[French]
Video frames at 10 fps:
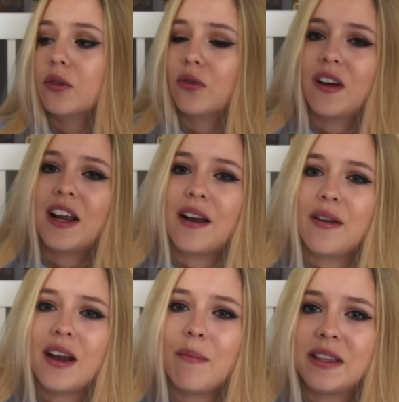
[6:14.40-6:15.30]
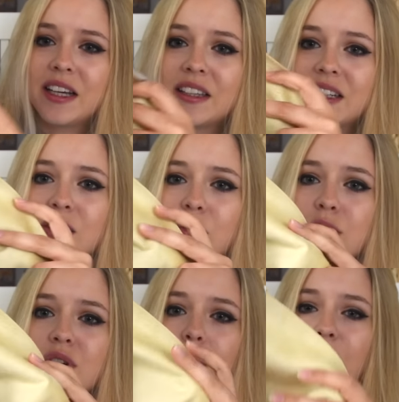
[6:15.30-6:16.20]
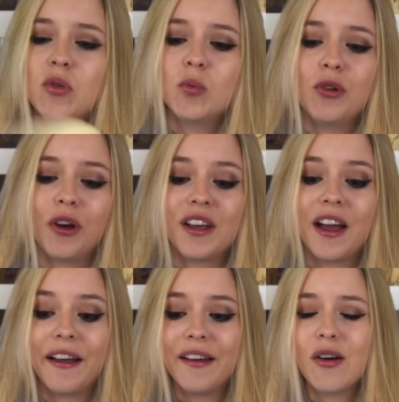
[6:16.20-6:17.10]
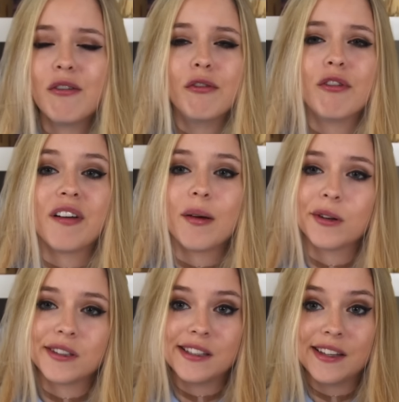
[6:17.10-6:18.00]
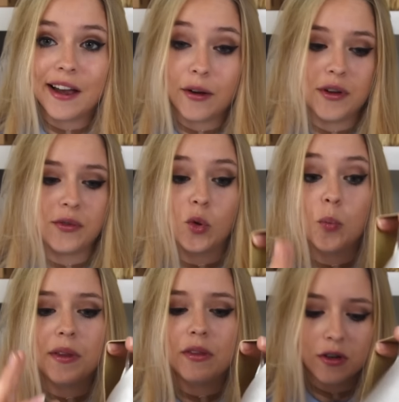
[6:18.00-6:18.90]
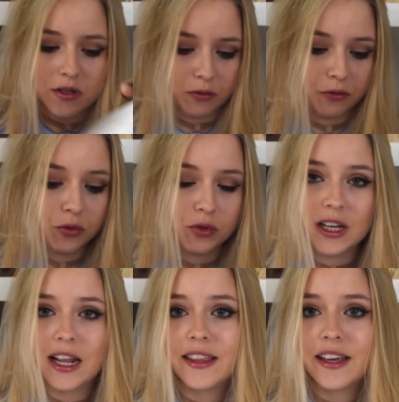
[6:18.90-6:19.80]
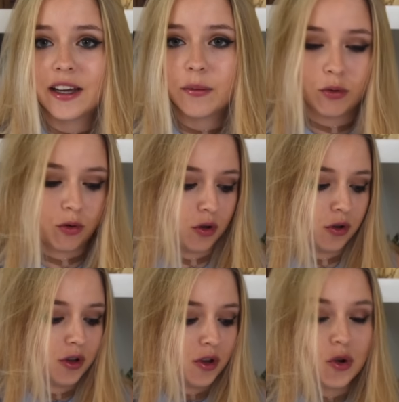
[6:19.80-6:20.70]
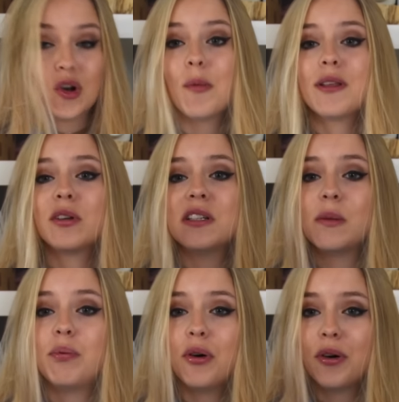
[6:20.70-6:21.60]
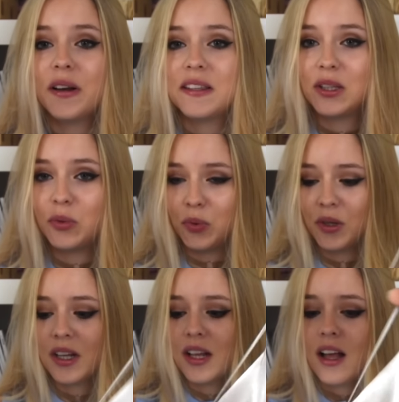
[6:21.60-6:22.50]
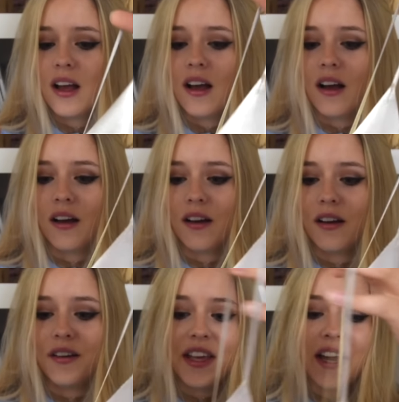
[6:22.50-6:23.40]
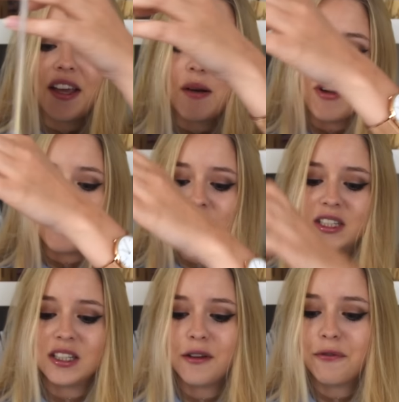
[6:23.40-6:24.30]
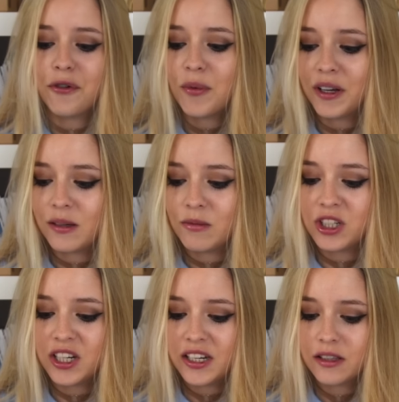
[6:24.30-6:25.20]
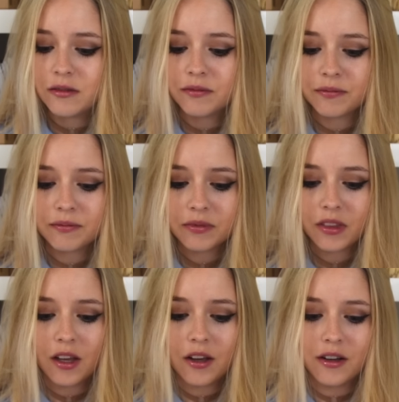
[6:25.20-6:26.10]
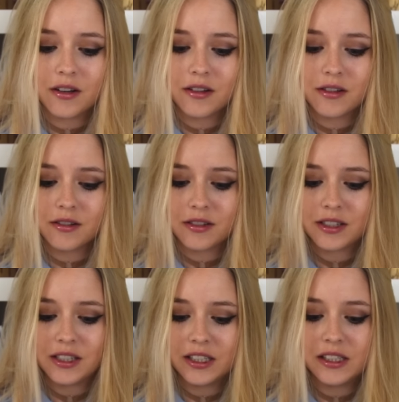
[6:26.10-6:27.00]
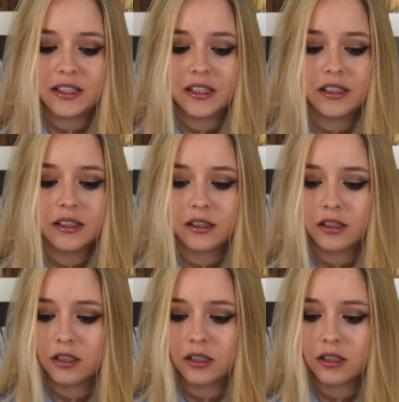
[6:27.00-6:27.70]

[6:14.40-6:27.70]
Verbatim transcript: Donc voilà, la, matière est très drôle, il n'y a pas de doublure, rien. On voit vraiment que c'est Zara quoi. Ils ont coupé dedans, ils ont foutu des lanières pour euh, le mettre sur les épaules et c'est tout. Euh, il y a également un petit défaut moi qui me gêne. Euh, c'est qu'ici.